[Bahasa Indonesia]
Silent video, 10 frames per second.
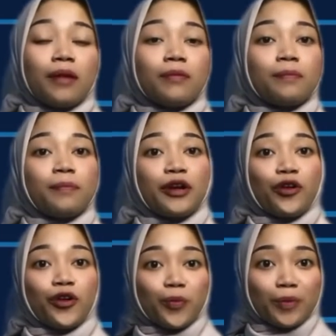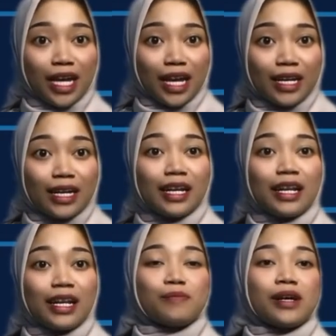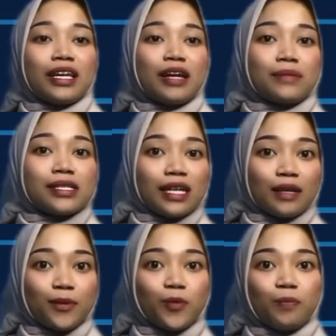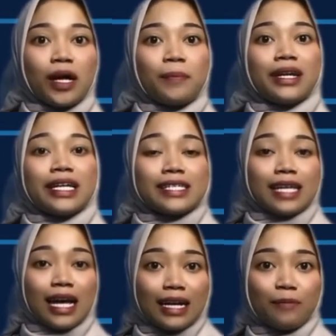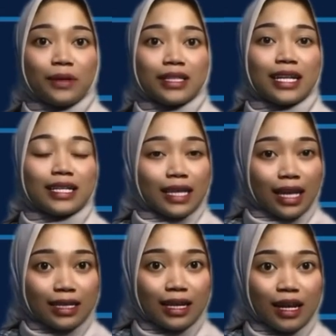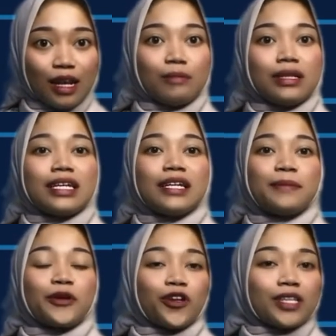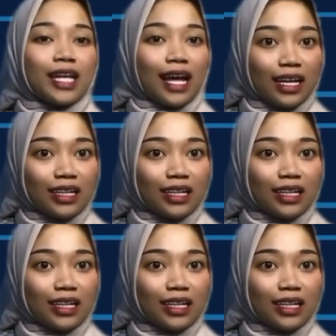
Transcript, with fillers: perekonomian dari yang sebagian besar berupa pedesaan dan pertanian menjadi perkotaan,